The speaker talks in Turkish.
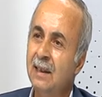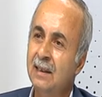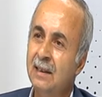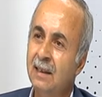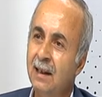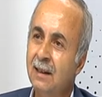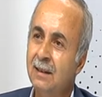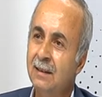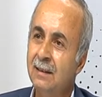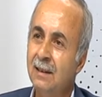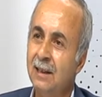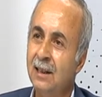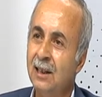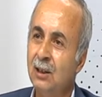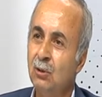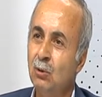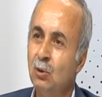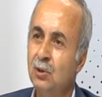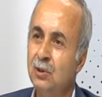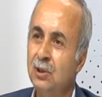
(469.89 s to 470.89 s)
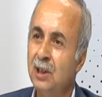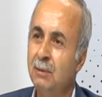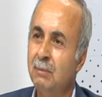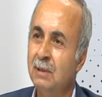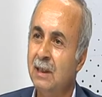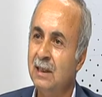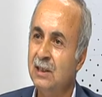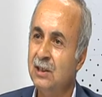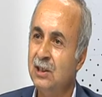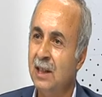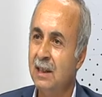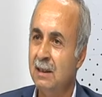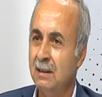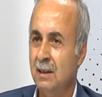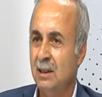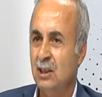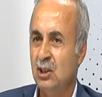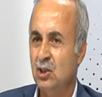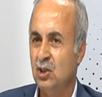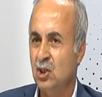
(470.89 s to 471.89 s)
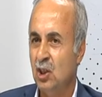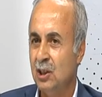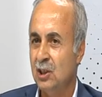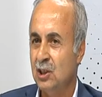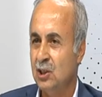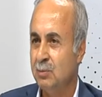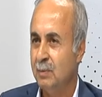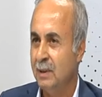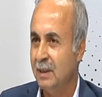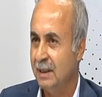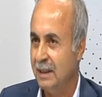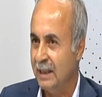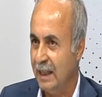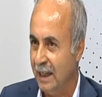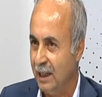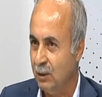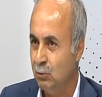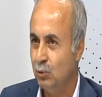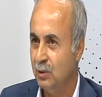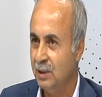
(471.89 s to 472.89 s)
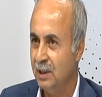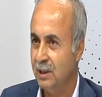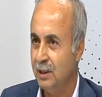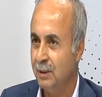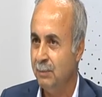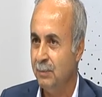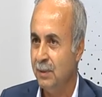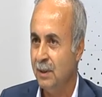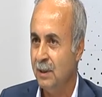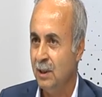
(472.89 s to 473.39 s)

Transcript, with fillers: yarınlara götürebilecek çalışmaları etüt edip